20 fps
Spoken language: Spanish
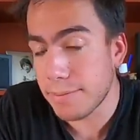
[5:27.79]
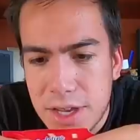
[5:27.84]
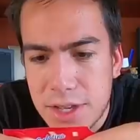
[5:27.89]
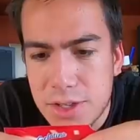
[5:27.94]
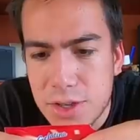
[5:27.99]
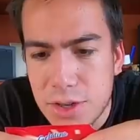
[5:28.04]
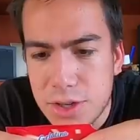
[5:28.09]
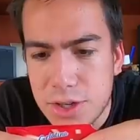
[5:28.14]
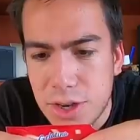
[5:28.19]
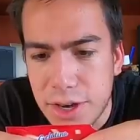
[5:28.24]

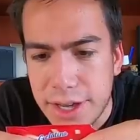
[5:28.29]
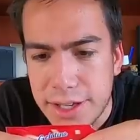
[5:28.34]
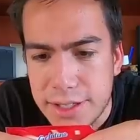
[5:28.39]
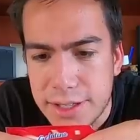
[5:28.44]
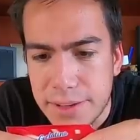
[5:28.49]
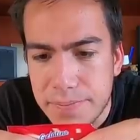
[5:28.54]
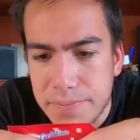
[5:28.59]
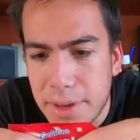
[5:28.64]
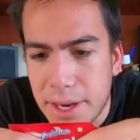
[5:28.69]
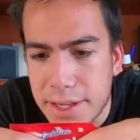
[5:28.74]

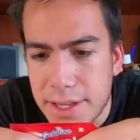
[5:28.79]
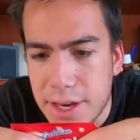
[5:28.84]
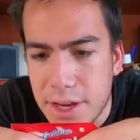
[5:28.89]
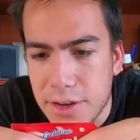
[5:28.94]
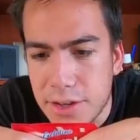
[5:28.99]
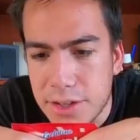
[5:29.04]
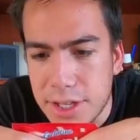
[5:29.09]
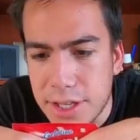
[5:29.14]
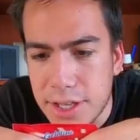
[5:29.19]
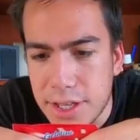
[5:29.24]
Instrucciones. Vierte el
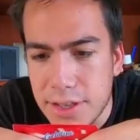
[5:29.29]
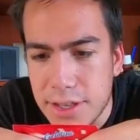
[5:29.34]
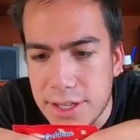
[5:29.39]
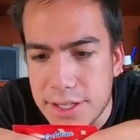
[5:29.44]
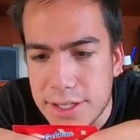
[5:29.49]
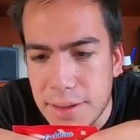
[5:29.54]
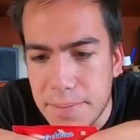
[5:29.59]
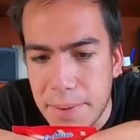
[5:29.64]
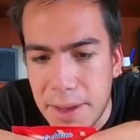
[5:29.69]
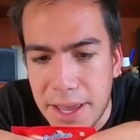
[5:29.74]
contenido
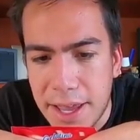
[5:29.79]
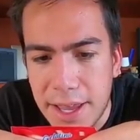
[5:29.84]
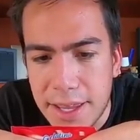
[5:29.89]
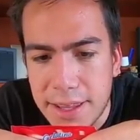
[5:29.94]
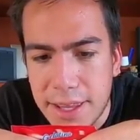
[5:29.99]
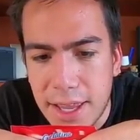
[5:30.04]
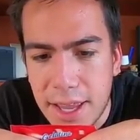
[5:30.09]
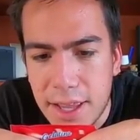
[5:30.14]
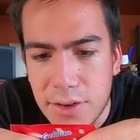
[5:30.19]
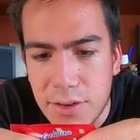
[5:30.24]
de este
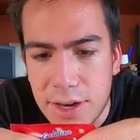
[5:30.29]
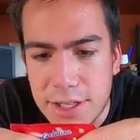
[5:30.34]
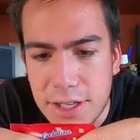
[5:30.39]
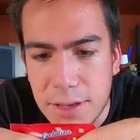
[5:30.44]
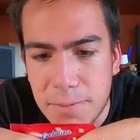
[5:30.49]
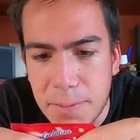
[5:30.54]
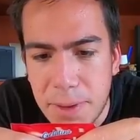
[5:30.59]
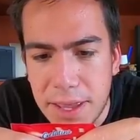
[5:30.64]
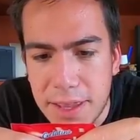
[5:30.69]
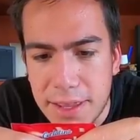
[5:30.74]
paquete en un
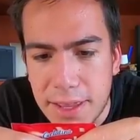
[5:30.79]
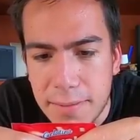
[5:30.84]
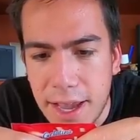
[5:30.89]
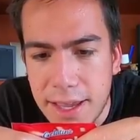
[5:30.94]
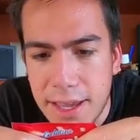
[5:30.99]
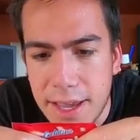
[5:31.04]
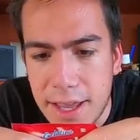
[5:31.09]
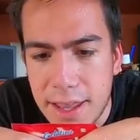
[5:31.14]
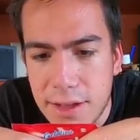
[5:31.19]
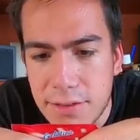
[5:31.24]
recipiente.
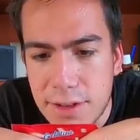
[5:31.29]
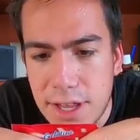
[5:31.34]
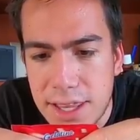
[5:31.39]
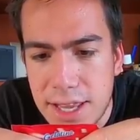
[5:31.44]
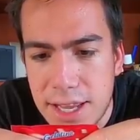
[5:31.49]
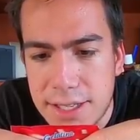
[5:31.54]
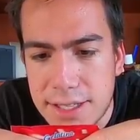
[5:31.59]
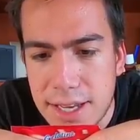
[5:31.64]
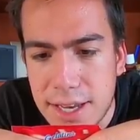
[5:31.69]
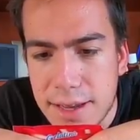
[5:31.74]
Añada una
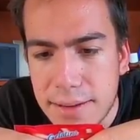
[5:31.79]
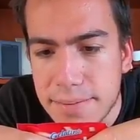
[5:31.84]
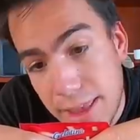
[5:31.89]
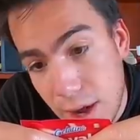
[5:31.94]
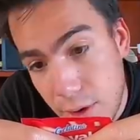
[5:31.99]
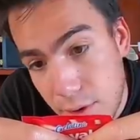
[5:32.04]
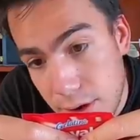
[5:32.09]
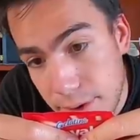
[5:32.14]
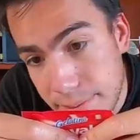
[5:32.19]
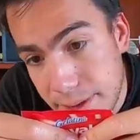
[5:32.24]
taza
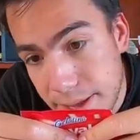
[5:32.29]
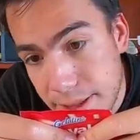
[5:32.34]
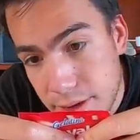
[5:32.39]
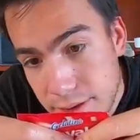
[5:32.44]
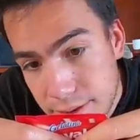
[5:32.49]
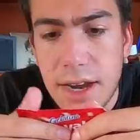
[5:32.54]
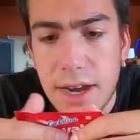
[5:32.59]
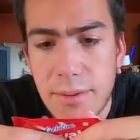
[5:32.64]
de agua hirviendo.